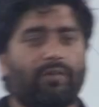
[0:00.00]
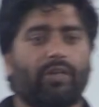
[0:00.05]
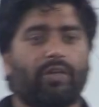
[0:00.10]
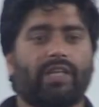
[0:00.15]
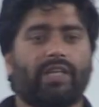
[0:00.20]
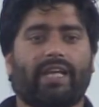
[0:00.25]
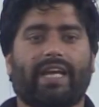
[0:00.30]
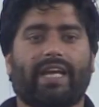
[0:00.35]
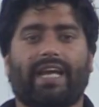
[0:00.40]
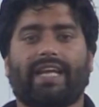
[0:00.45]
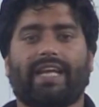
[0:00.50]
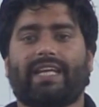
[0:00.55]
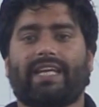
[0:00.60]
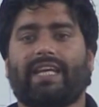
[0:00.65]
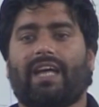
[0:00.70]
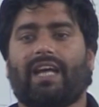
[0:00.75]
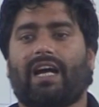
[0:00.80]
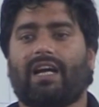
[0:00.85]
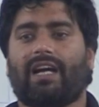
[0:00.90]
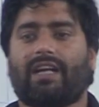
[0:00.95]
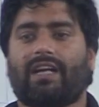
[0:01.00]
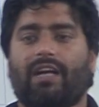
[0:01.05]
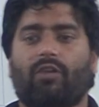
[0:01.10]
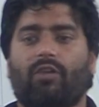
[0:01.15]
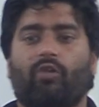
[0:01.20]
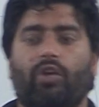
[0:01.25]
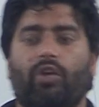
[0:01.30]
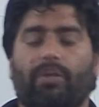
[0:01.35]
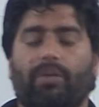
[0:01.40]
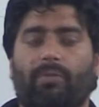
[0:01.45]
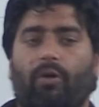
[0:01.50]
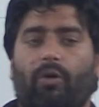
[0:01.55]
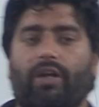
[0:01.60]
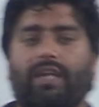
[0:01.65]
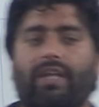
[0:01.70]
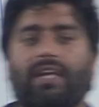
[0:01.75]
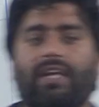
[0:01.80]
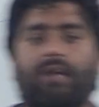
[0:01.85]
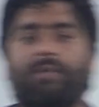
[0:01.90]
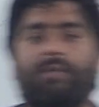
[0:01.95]
वो ये है कि अगर कोई
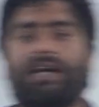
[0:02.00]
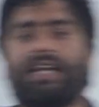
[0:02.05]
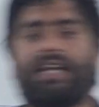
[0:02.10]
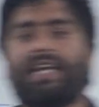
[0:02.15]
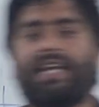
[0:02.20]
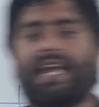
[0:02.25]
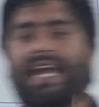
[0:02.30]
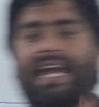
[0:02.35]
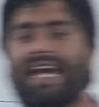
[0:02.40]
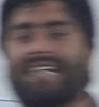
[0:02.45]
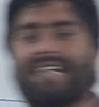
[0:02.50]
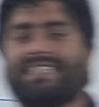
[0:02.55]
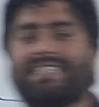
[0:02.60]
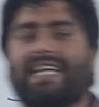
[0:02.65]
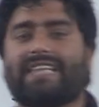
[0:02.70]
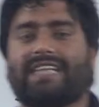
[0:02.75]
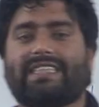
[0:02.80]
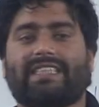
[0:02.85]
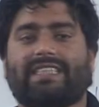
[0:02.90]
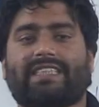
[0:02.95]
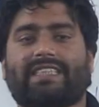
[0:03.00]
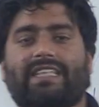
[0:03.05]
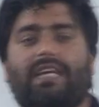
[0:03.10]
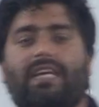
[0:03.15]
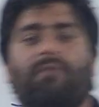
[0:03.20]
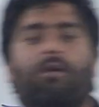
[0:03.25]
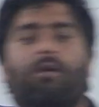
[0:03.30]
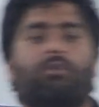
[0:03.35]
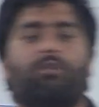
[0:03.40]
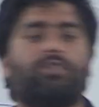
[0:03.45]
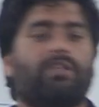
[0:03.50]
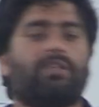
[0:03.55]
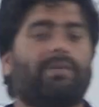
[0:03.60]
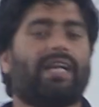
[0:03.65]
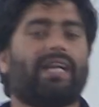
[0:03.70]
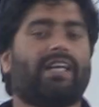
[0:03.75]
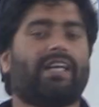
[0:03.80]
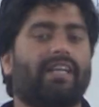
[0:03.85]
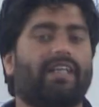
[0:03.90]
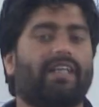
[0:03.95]
बॉडी हमारी एक्स एक्सिस के अबाउट
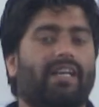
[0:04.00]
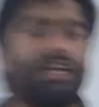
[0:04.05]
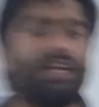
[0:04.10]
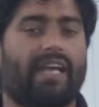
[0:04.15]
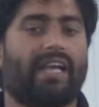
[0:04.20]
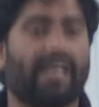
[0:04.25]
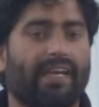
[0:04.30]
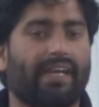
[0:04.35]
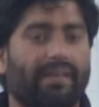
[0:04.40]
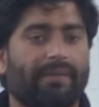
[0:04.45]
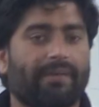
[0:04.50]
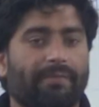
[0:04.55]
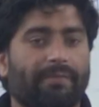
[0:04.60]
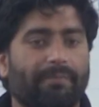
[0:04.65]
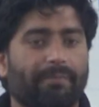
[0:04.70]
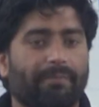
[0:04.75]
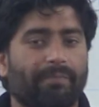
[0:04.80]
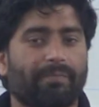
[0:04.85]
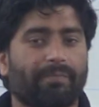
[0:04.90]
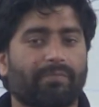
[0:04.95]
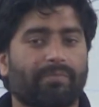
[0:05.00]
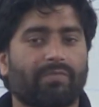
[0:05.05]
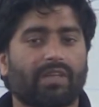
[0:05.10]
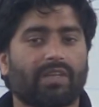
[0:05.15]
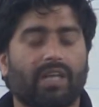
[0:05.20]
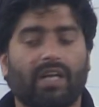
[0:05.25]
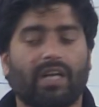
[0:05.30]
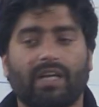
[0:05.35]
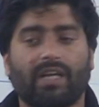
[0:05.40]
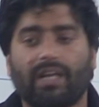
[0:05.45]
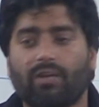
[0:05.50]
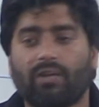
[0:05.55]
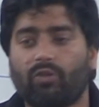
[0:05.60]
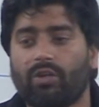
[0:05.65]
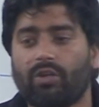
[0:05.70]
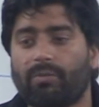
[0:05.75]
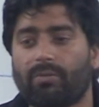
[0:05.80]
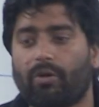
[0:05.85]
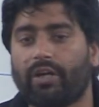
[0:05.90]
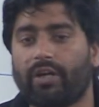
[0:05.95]
सिमेट्रिकल है अगर
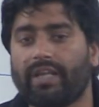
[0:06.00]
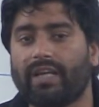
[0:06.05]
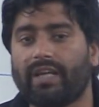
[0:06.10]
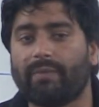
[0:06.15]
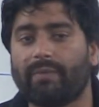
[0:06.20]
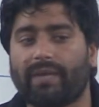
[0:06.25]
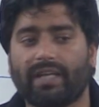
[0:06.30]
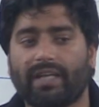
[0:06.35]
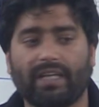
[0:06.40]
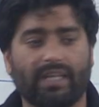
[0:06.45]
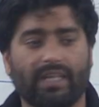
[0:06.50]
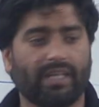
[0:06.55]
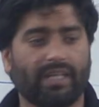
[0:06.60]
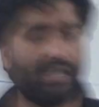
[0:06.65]
कोई बॉडी हमारी